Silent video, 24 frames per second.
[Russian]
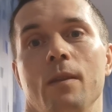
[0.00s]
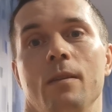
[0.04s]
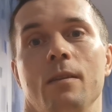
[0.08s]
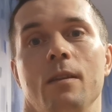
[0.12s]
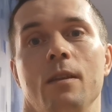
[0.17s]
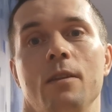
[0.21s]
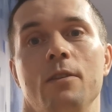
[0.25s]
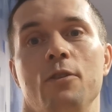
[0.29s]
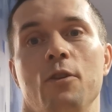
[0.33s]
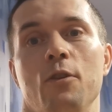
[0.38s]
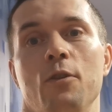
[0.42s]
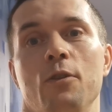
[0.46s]

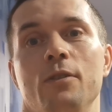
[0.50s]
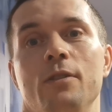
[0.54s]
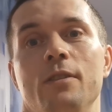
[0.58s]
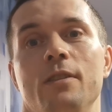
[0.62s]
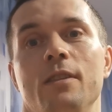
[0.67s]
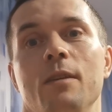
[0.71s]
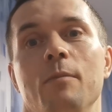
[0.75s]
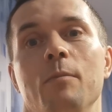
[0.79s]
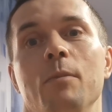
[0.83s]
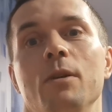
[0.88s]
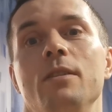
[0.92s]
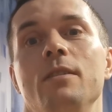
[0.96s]
Надеюсь,
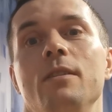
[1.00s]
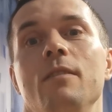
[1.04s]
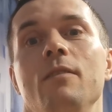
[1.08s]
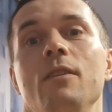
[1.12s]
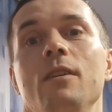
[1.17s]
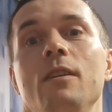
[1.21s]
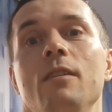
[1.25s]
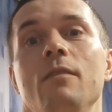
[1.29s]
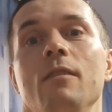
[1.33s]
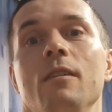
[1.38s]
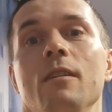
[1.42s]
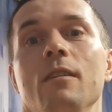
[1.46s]

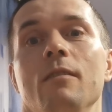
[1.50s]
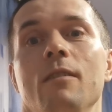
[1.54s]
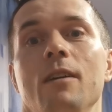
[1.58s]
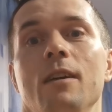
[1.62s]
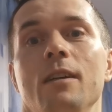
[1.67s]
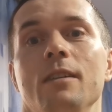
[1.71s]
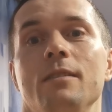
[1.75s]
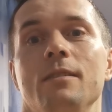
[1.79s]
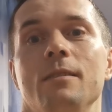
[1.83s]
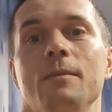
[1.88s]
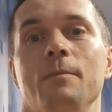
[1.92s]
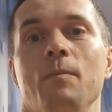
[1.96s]
замотивировал
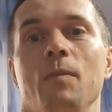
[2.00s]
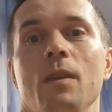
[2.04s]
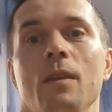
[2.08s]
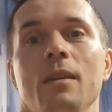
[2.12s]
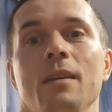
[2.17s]
вас.